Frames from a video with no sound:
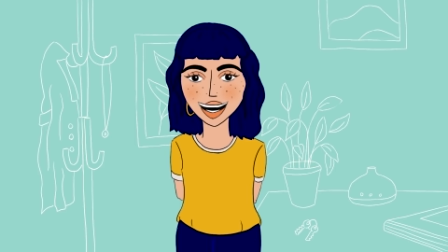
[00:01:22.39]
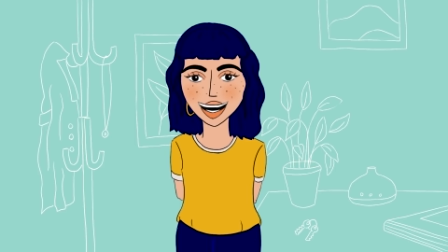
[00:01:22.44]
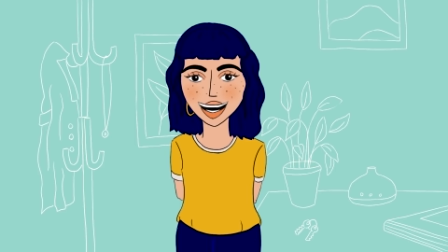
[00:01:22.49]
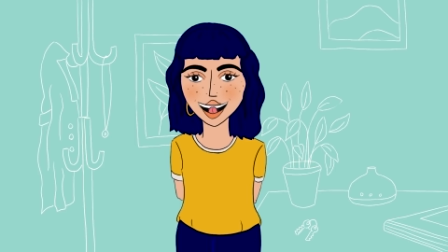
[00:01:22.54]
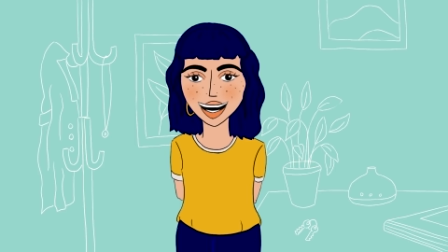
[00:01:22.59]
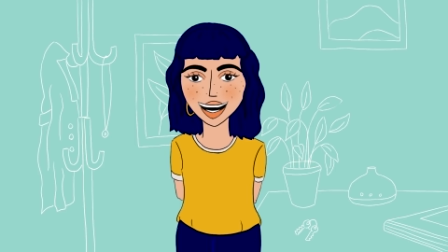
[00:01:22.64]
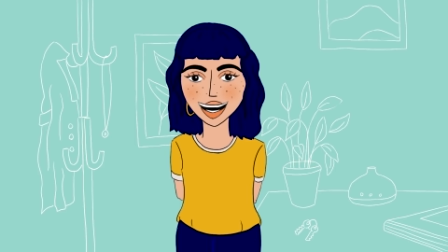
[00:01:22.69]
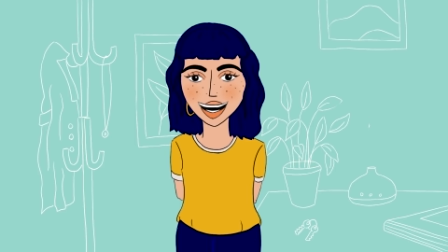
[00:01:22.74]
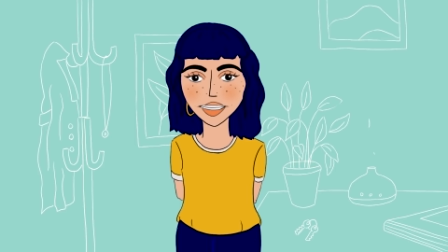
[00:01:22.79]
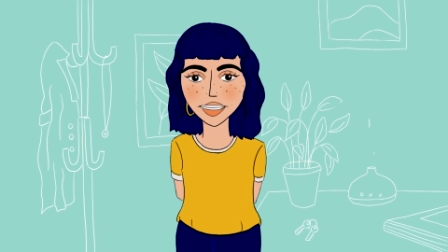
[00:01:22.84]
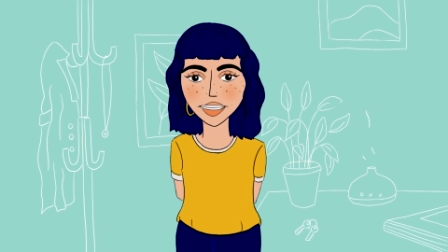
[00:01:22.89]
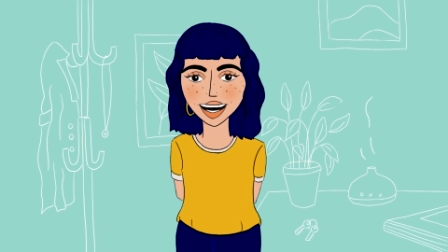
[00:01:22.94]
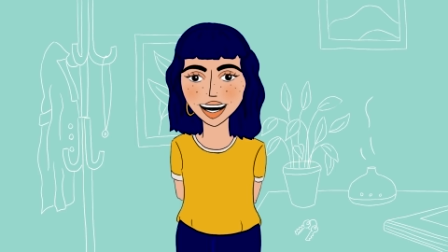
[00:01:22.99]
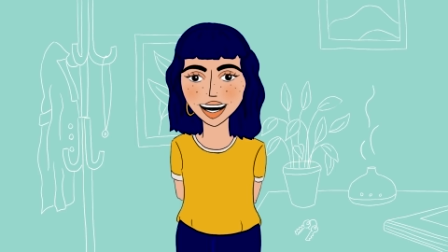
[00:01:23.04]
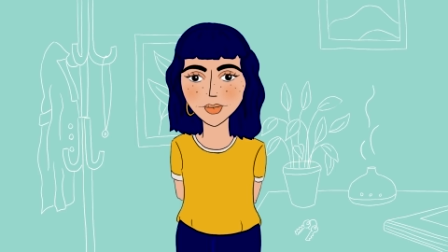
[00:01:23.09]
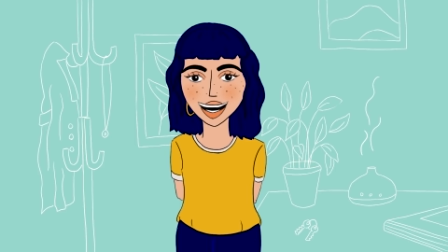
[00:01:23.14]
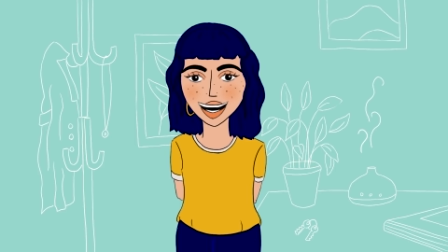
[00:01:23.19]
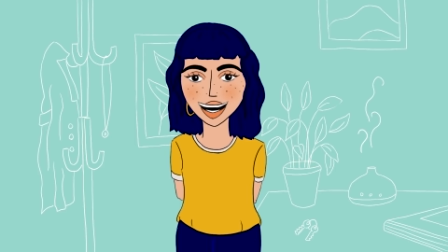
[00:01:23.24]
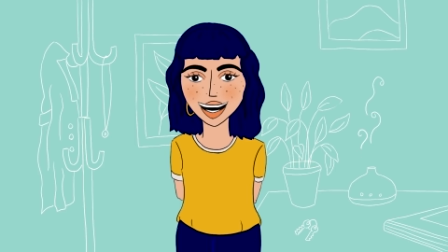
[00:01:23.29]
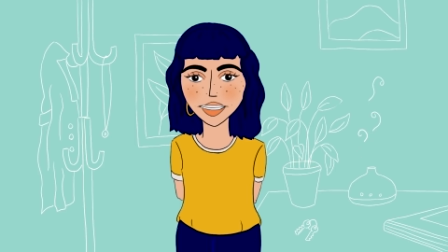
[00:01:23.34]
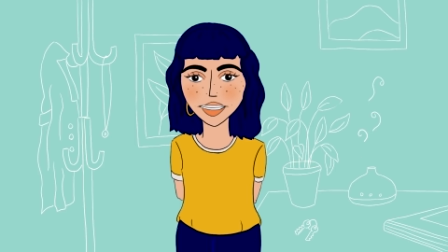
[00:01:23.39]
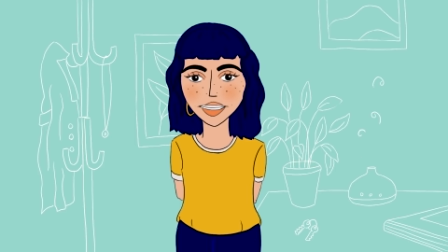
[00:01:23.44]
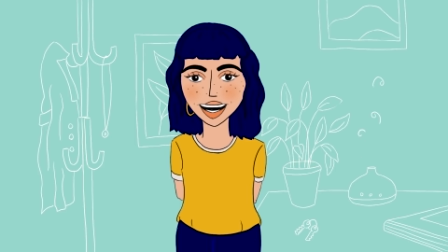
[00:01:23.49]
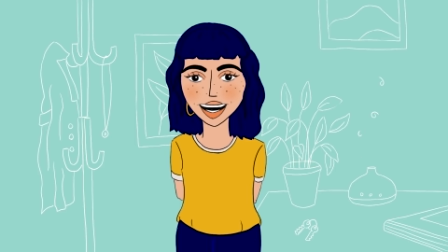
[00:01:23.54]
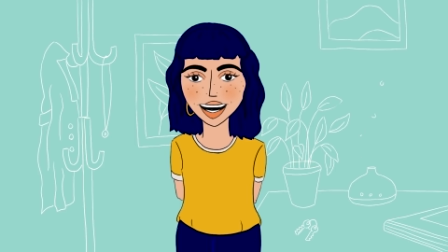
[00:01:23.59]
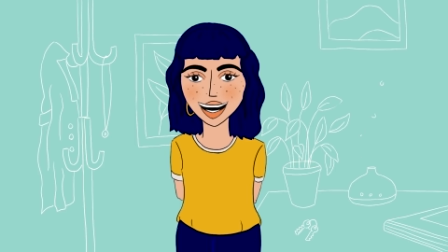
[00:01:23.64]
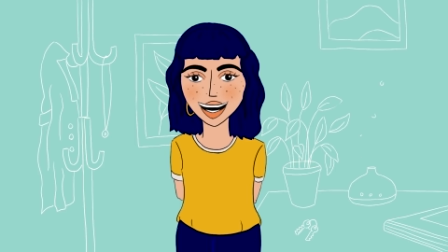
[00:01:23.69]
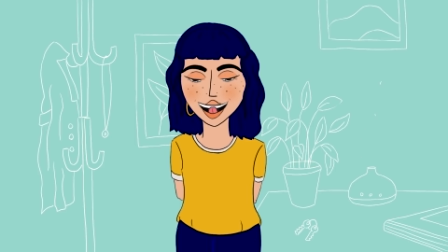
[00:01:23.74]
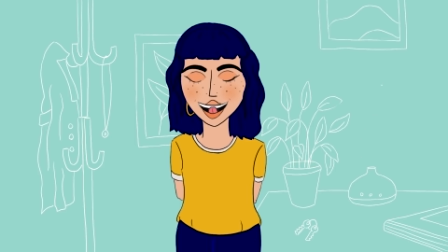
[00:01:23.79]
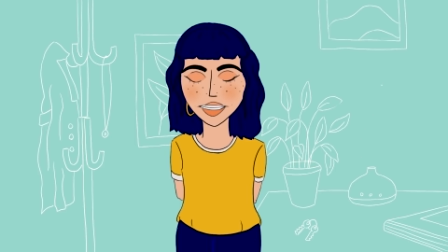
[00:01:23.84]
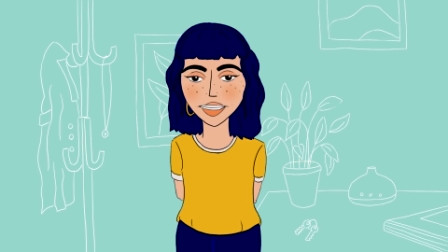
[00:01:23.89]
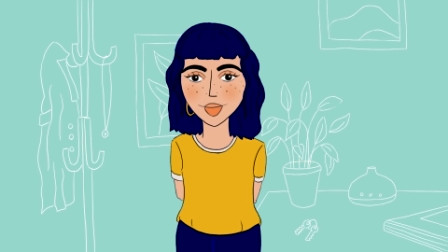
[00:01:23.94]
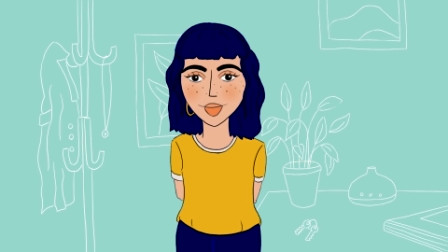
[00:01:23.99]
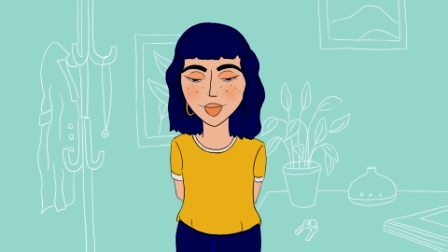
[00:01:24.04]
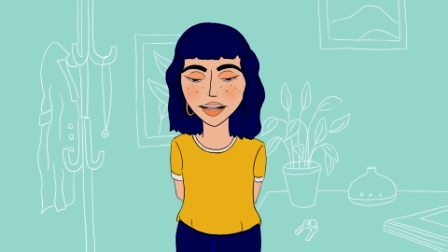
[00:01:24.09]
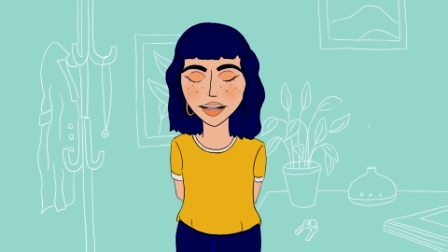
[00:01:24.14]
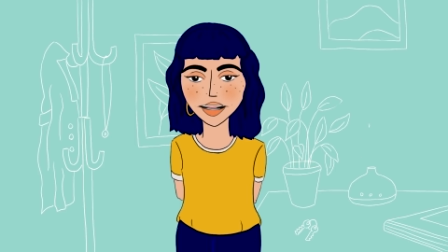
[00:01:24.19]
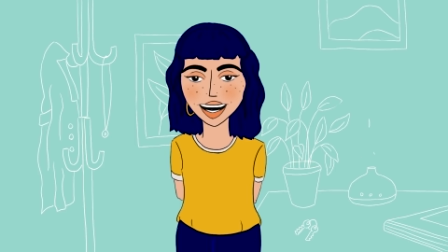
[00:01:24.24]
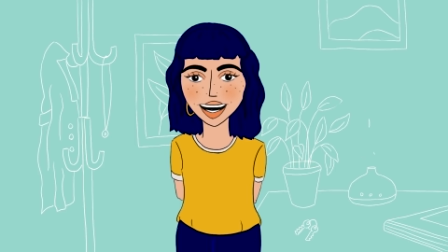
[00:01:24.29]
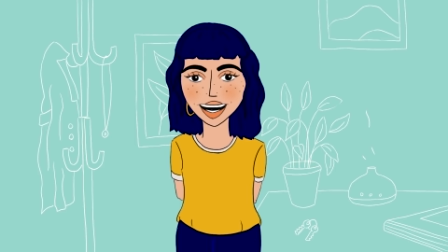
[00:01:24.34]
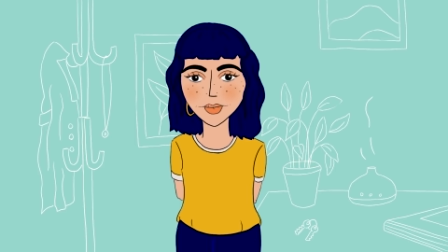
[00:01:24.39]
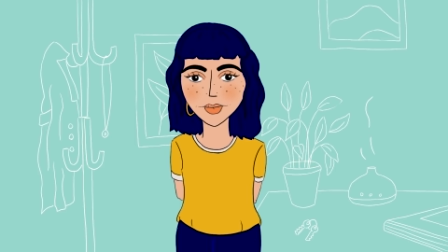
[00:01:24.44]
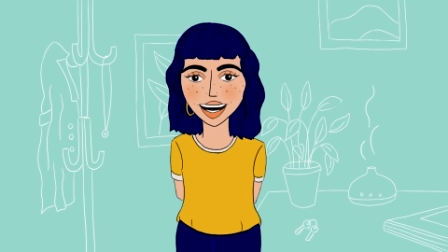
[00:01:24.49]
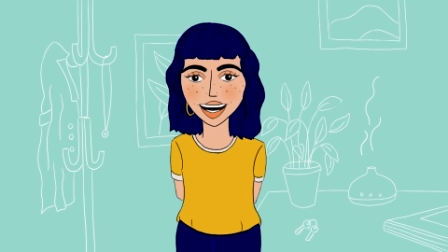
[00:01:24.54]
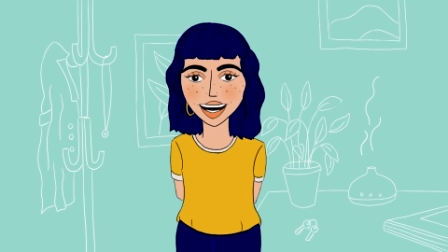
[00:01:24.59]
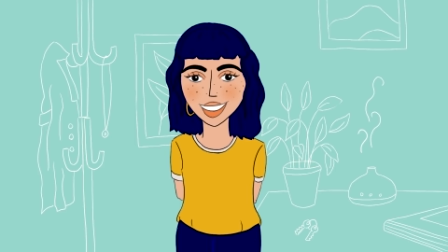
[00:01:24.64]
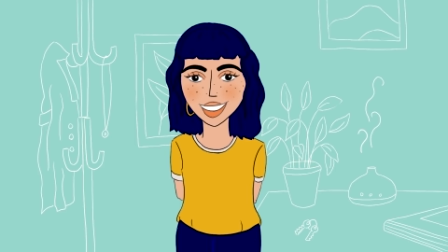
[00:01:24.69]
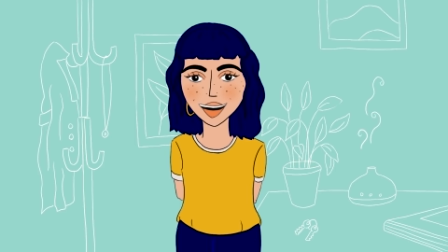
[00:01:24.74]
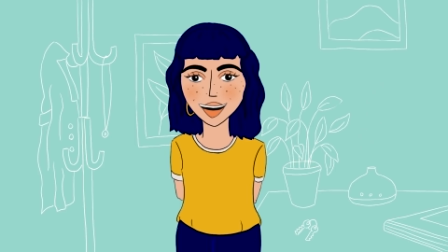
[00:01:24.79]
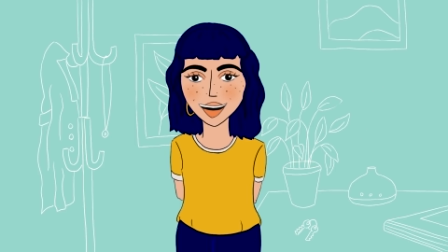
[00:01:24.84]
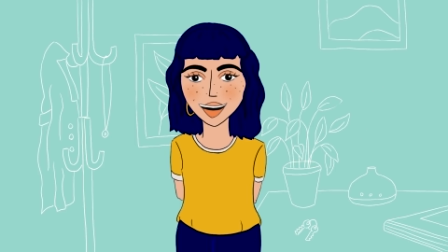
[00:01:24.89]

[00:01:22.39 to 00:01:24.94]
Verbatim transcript: não estava com a qualidade que um podcast